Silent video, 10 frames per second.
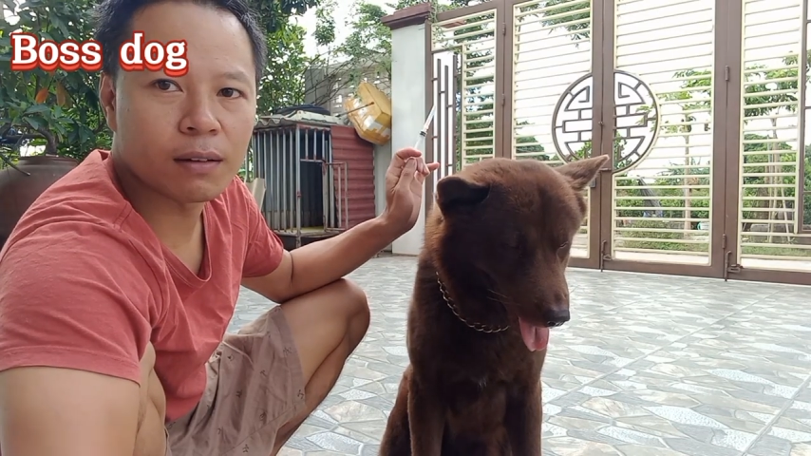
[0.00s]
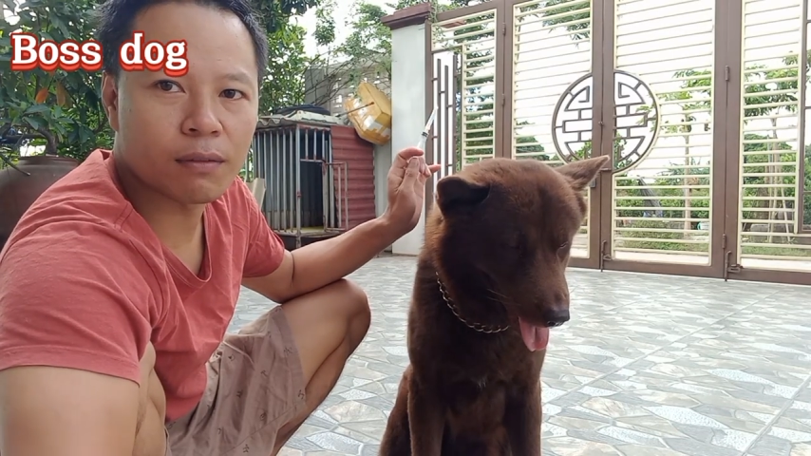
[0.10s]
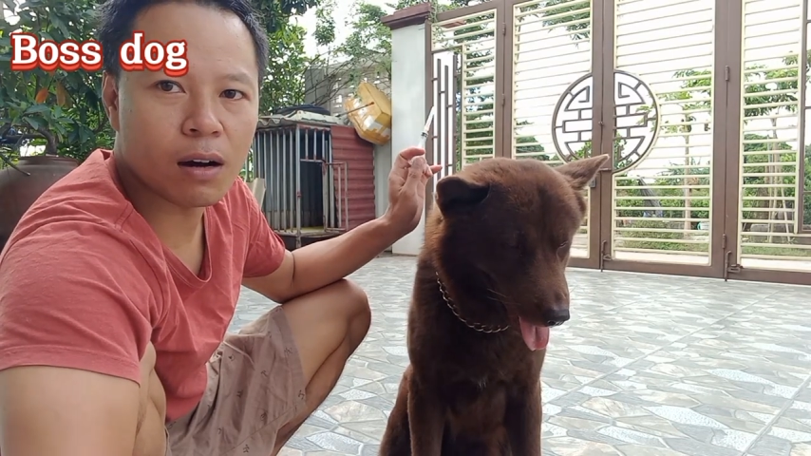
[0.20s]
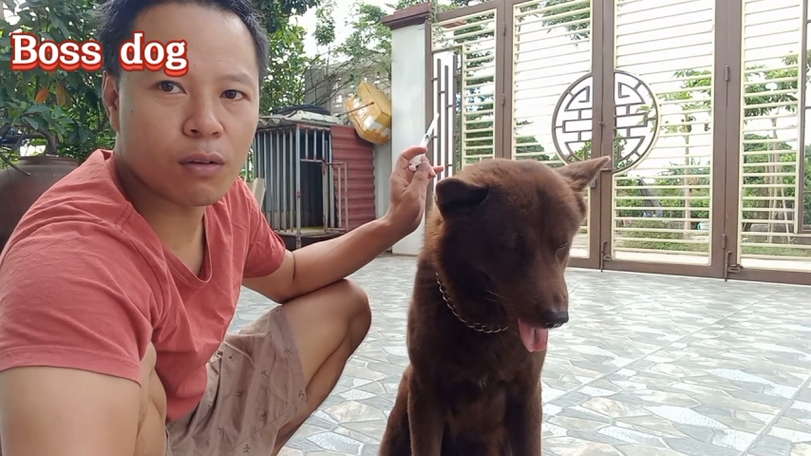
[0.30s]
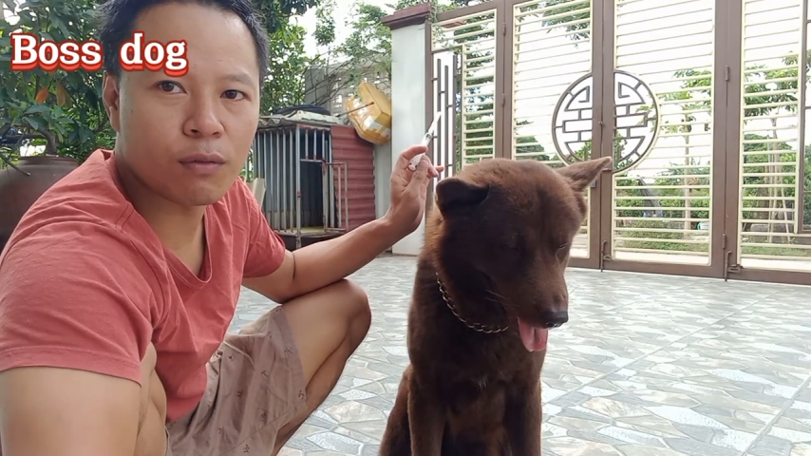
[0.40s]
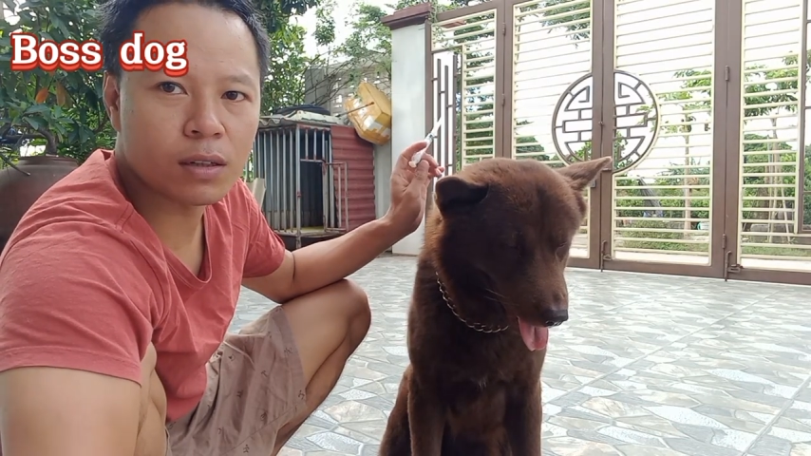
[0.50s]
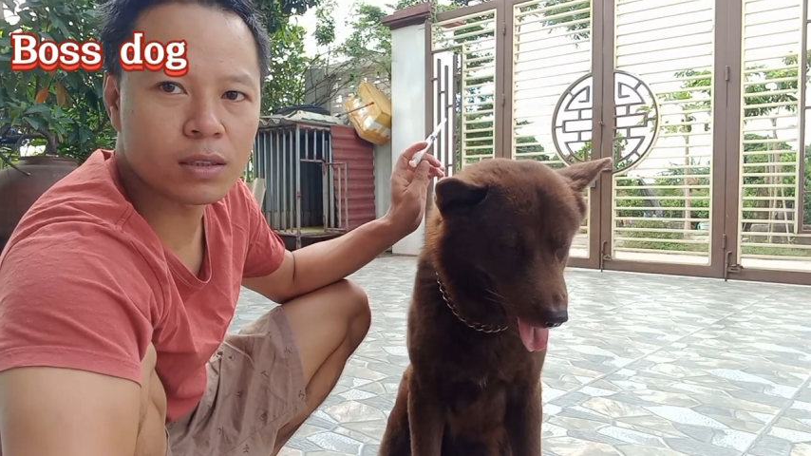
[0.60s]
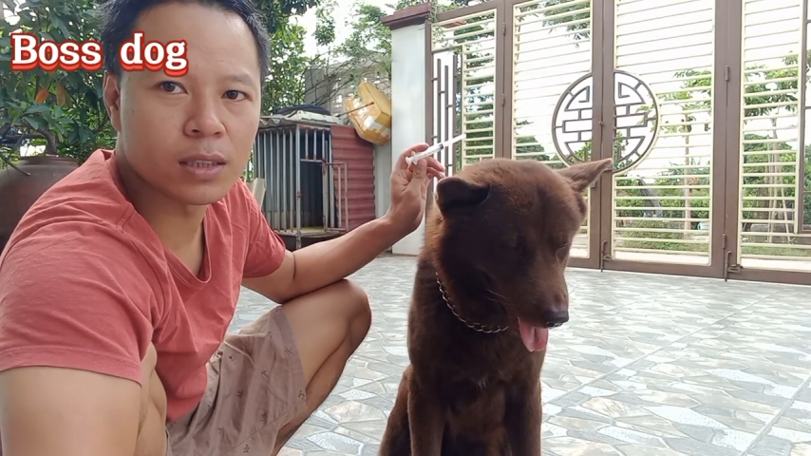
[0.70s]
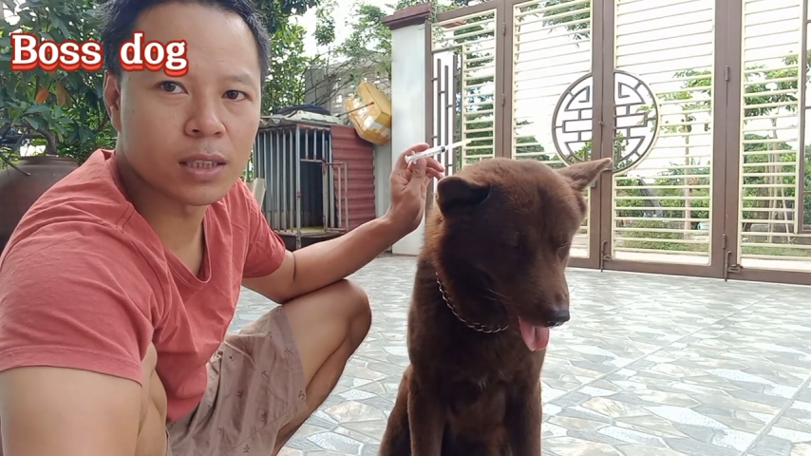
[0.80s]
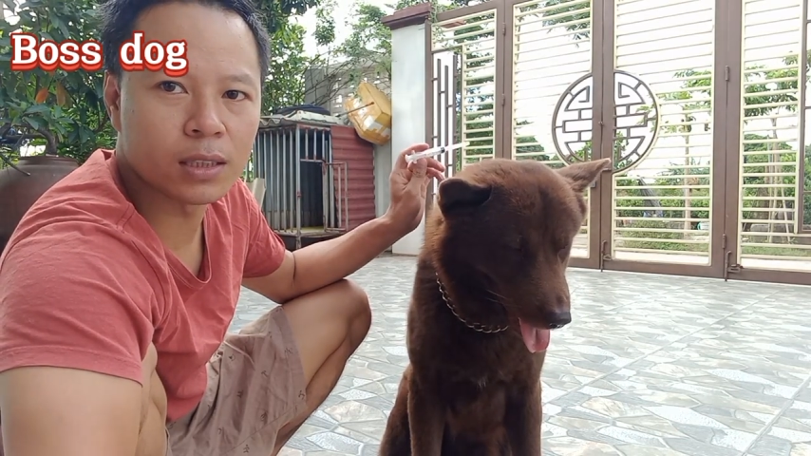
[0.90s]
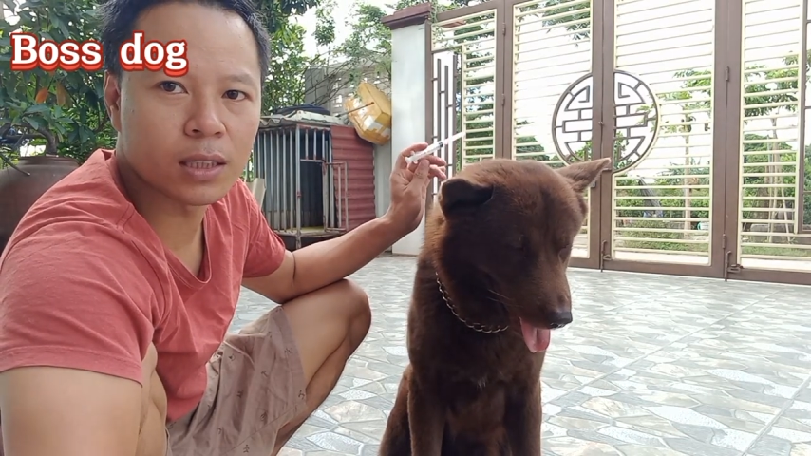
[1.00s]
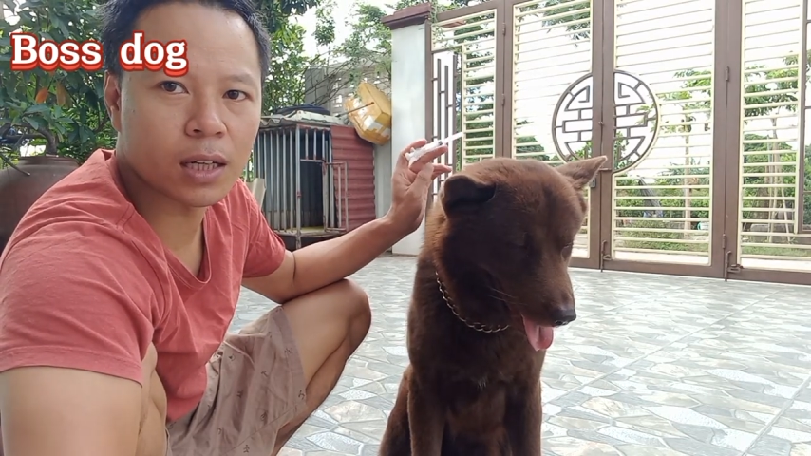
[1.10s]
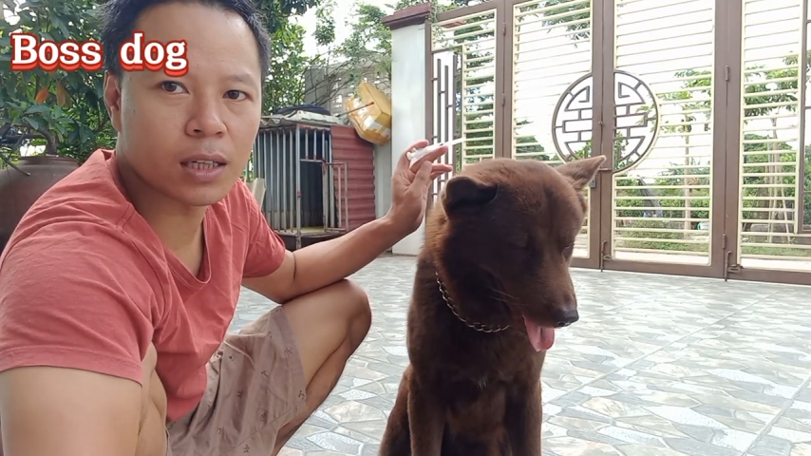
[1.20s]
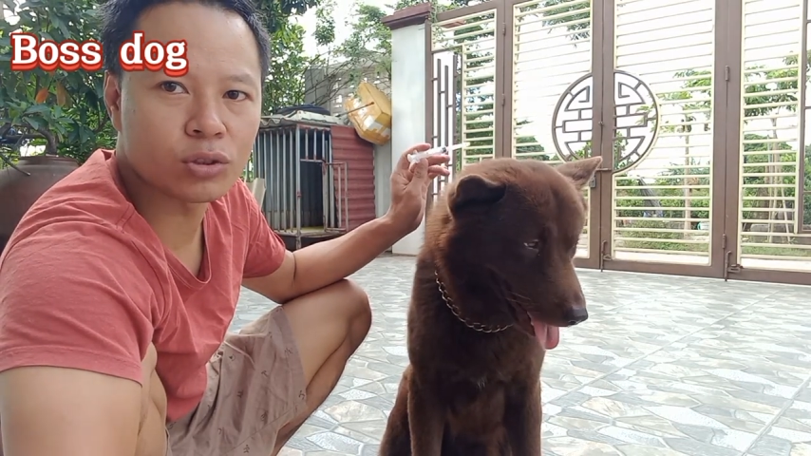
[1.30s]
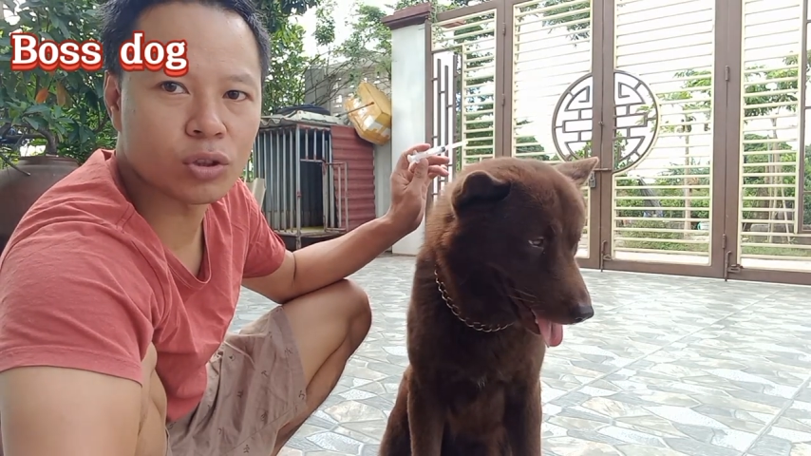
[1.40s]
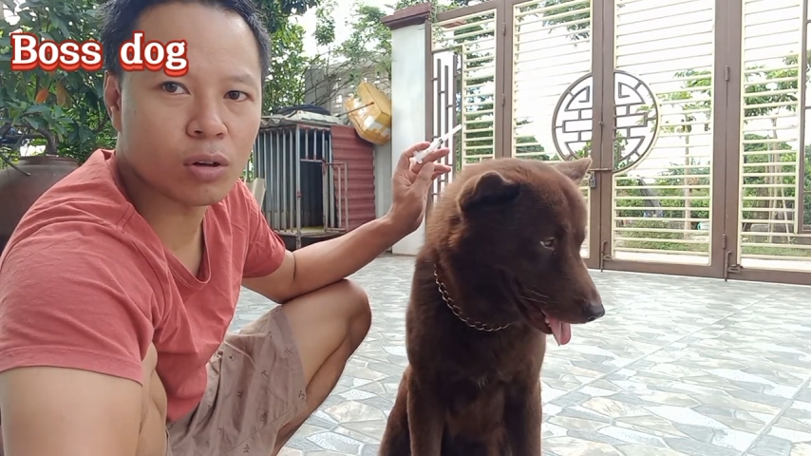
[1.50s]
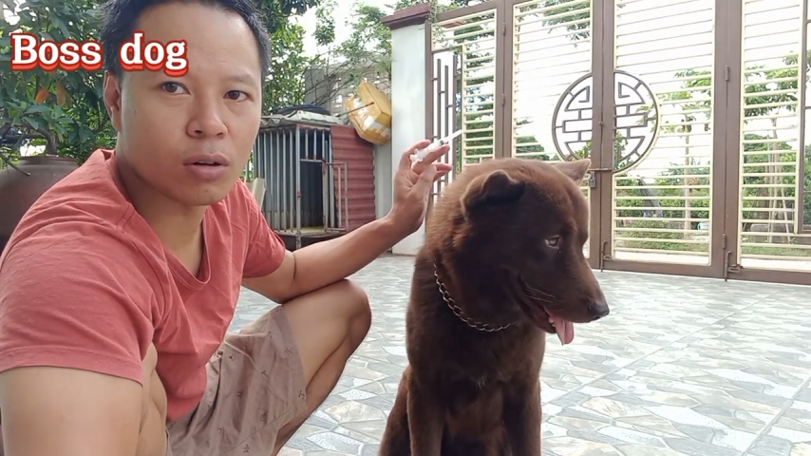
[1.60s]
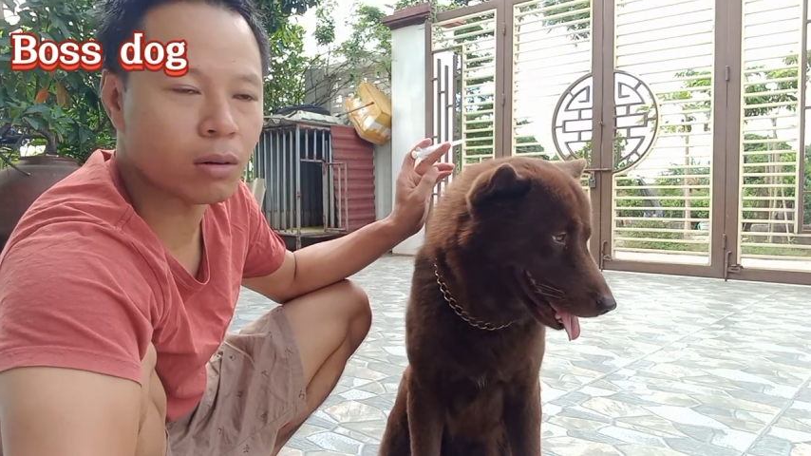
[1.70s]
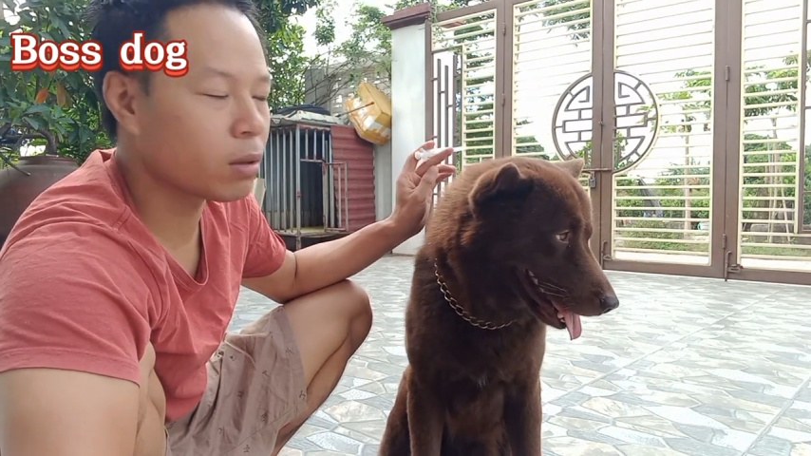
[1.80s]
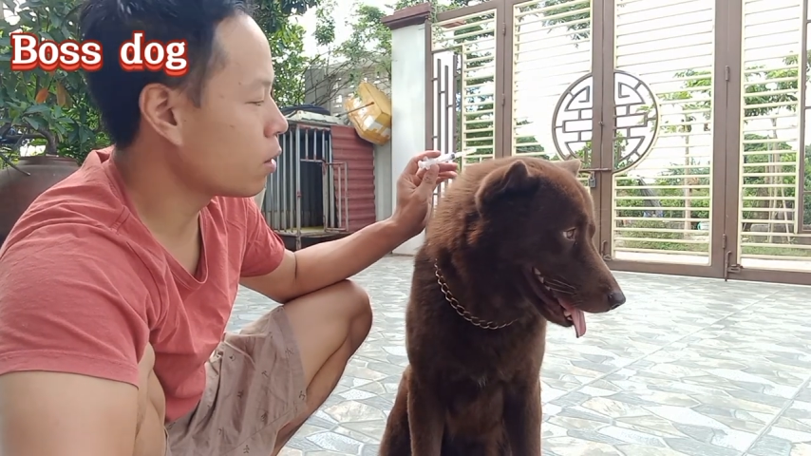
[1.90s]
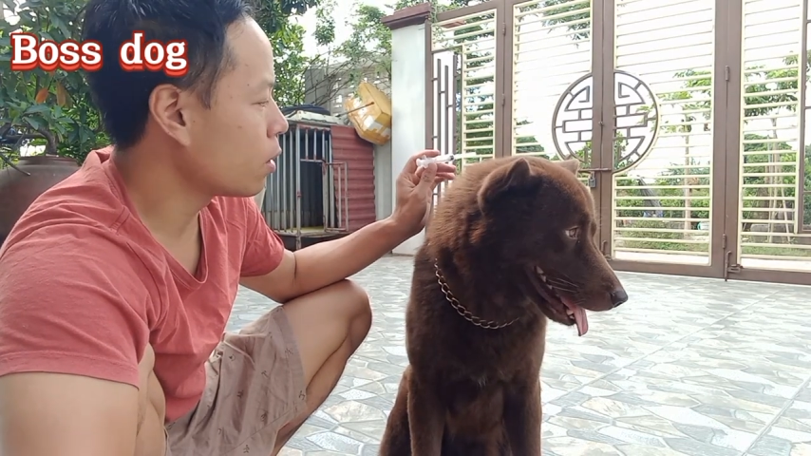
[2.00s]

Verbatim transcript: vào vaccine à, cho